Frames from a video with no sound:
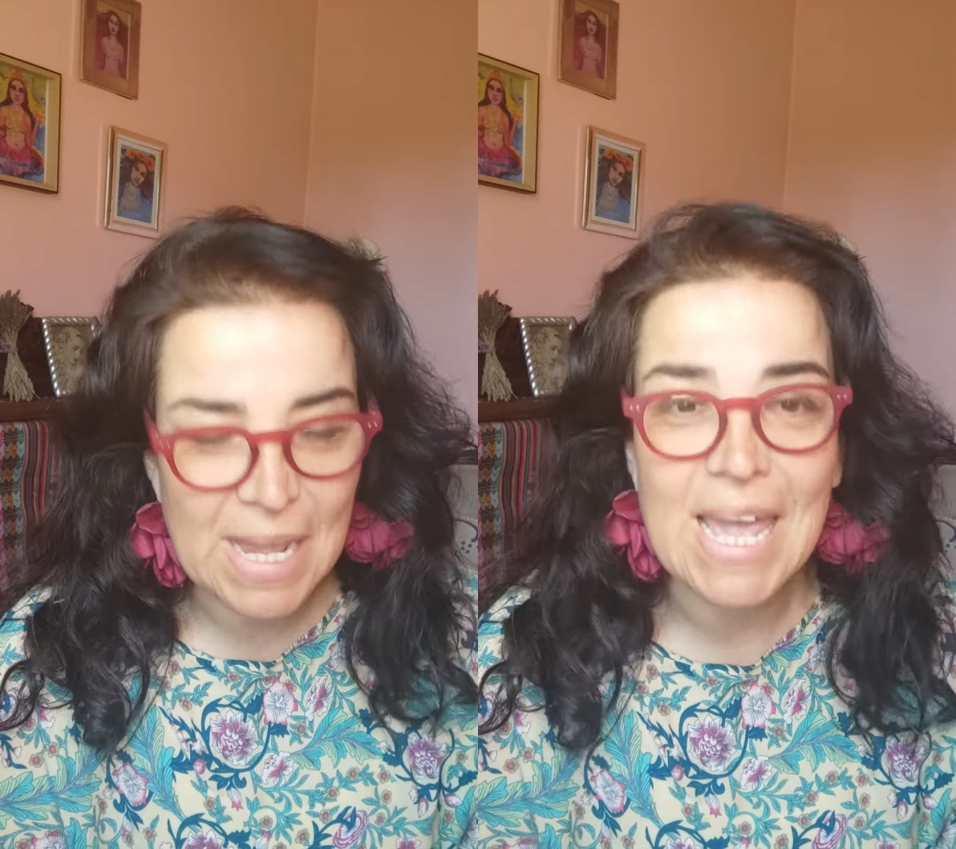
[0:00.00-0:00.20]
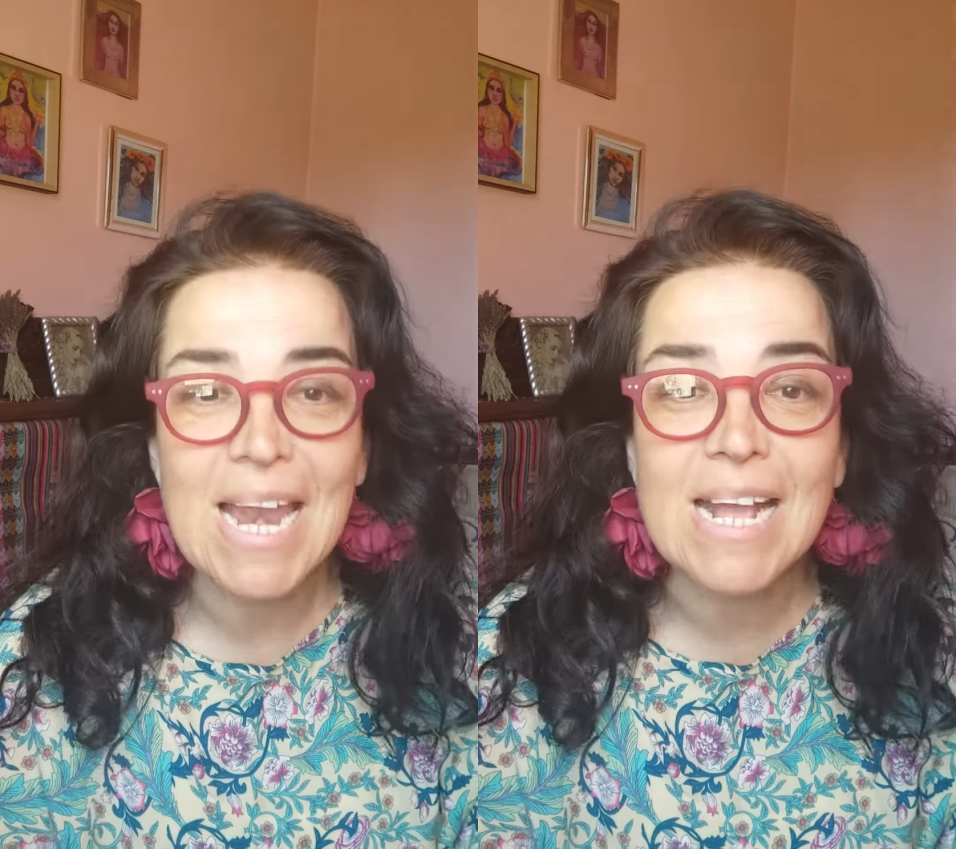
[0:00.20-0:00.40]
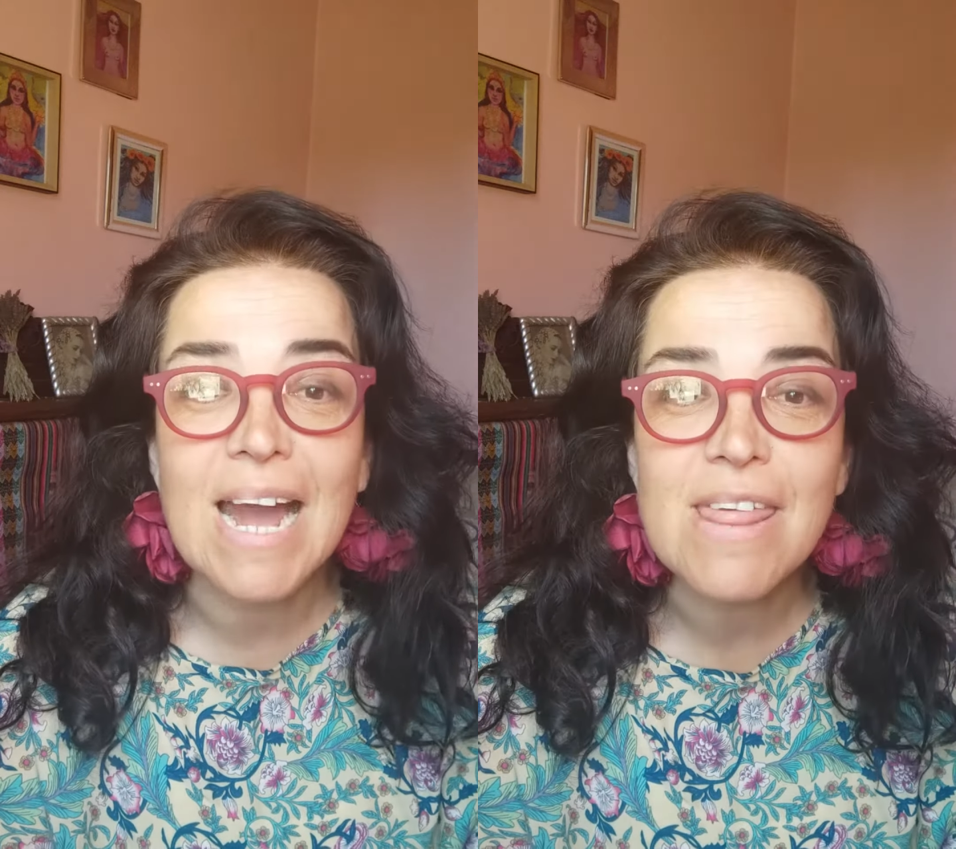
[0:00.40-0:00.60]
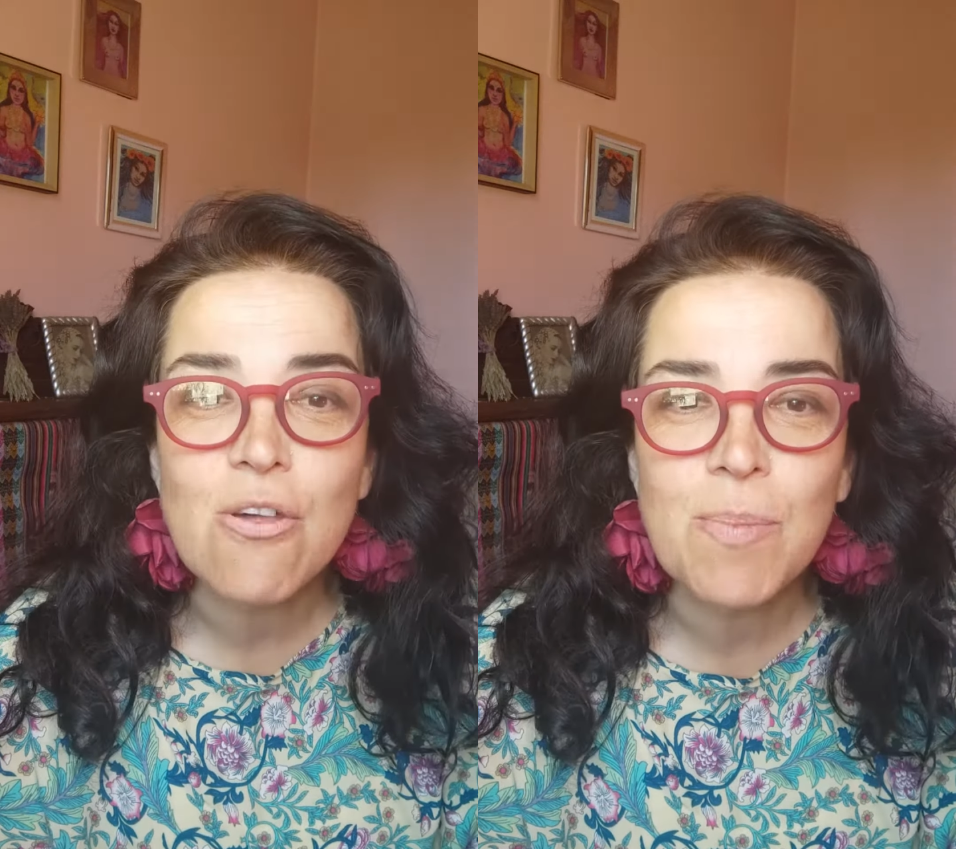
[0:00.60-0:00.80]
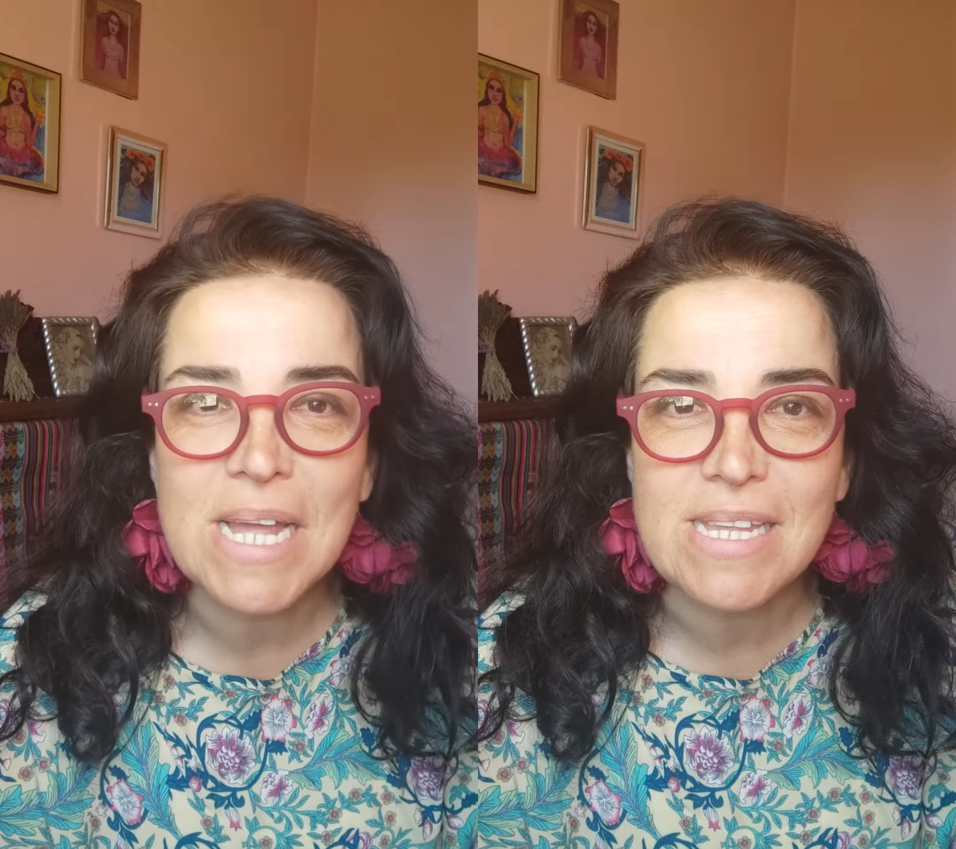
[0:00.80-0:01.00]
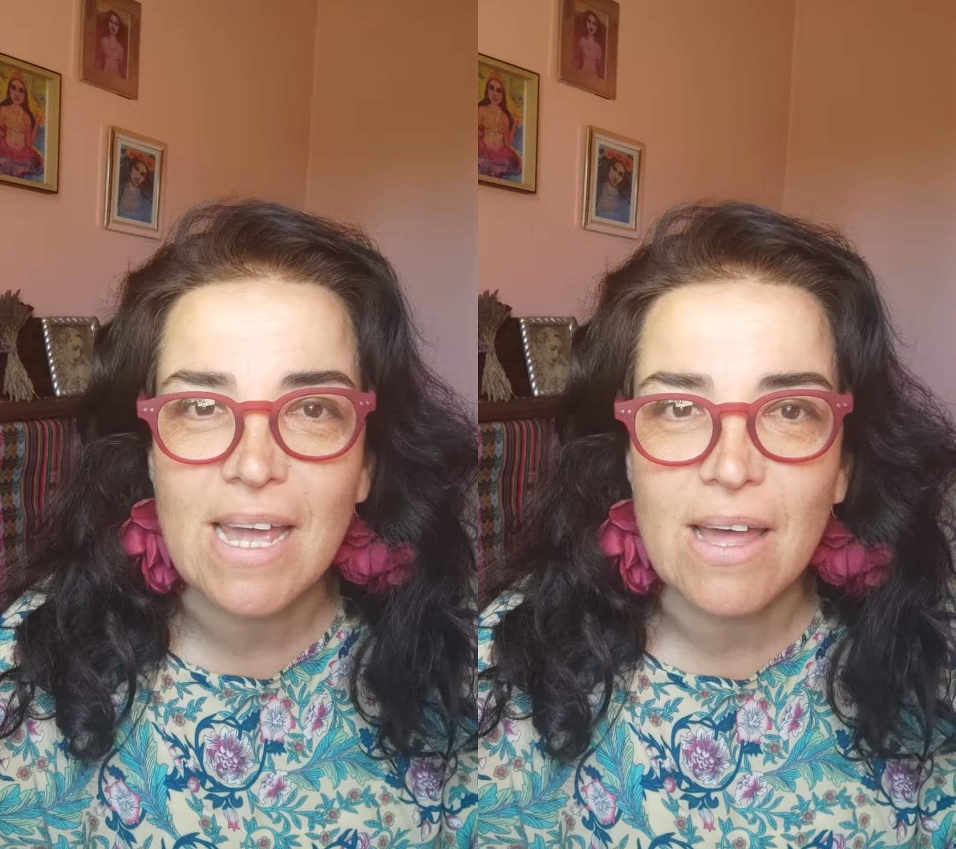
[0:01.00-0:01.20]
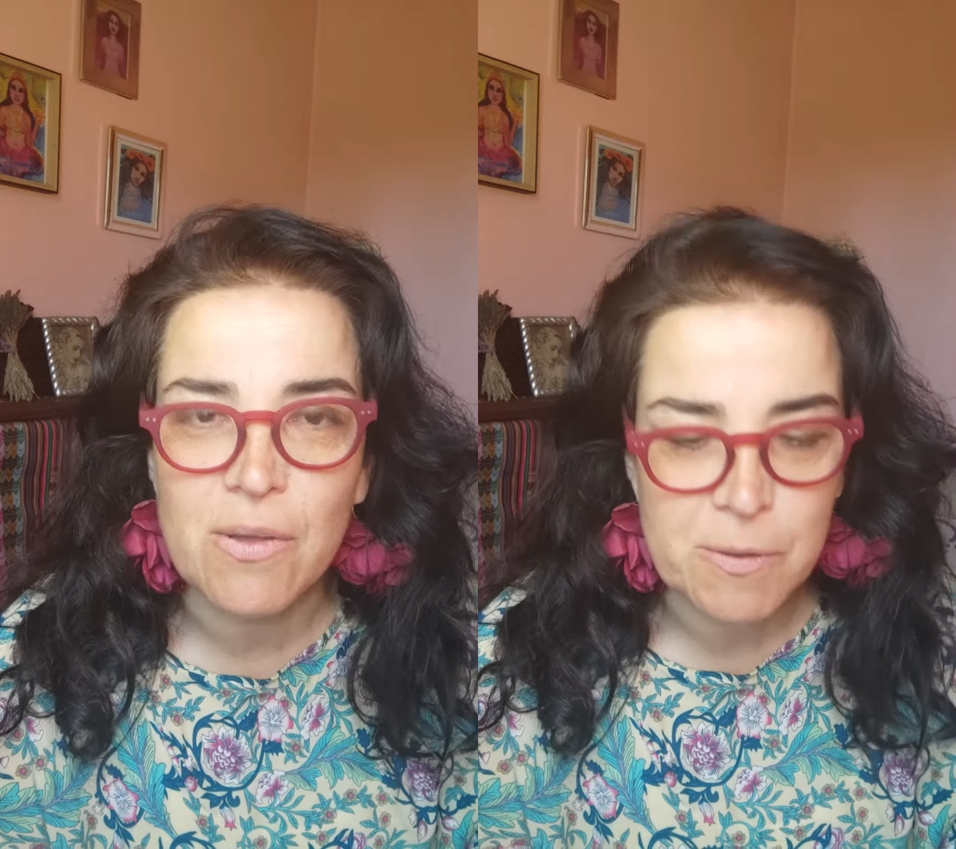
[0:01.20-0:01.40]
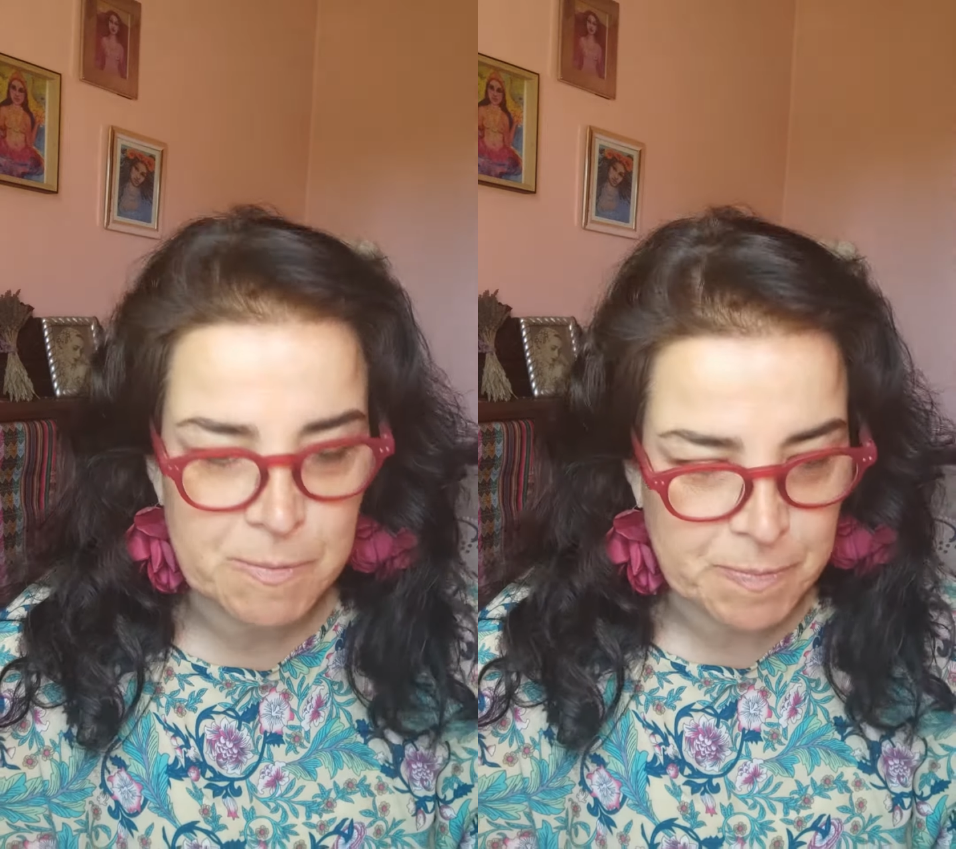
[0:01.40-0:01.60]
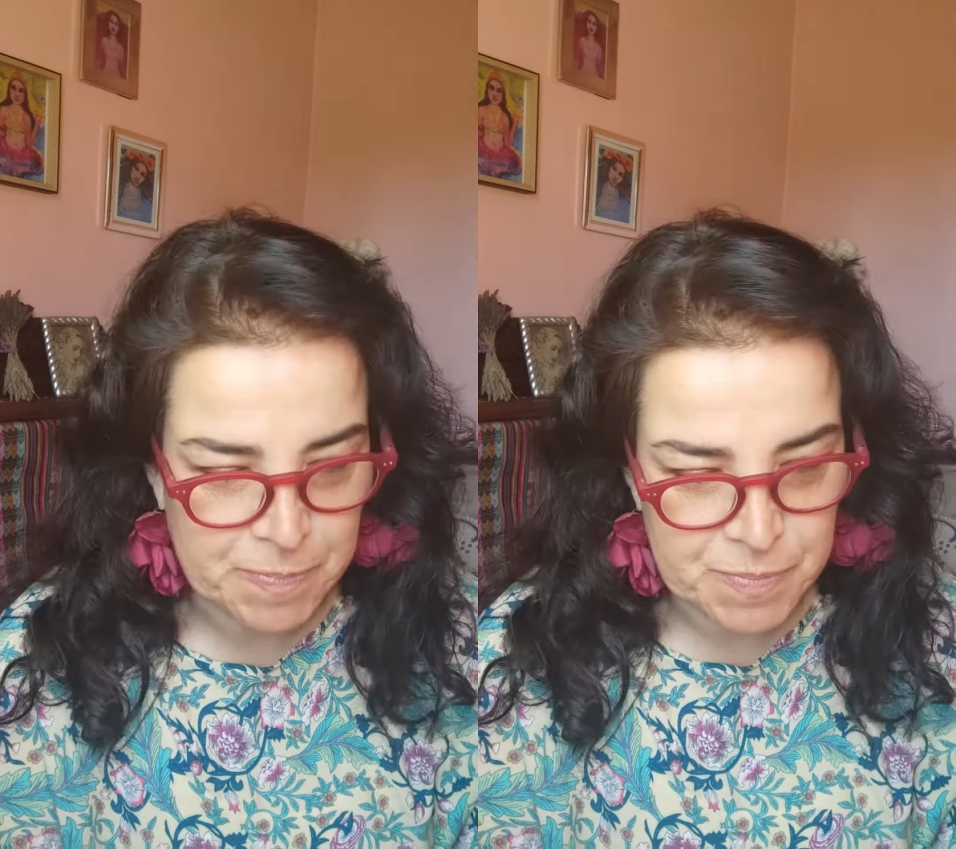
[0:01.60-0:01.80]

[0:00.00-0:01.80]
El cardo plateado.